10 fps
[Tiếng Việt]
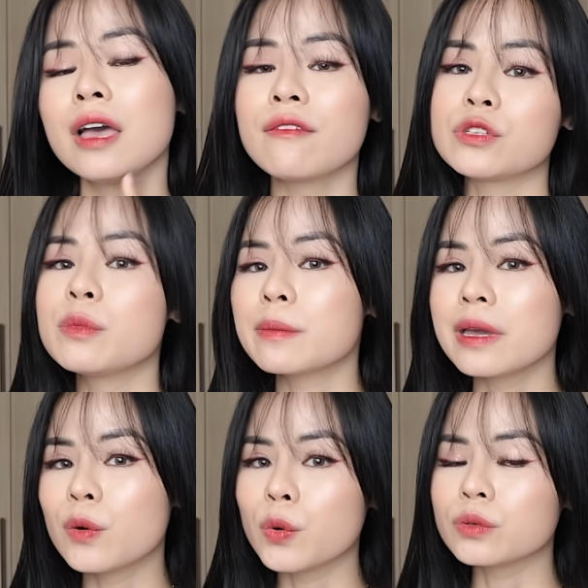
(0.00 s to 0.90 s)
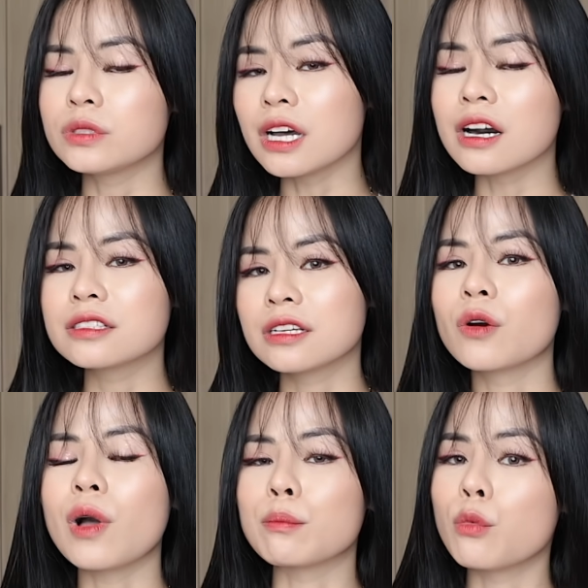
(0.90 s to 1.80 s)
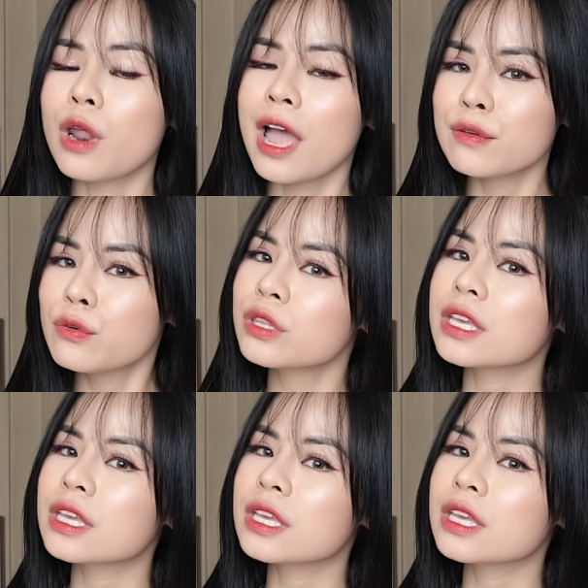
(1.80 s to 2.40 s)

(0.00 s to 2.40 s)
và chúng mình bắt đầu chờ chờ khoảng 1 2 phút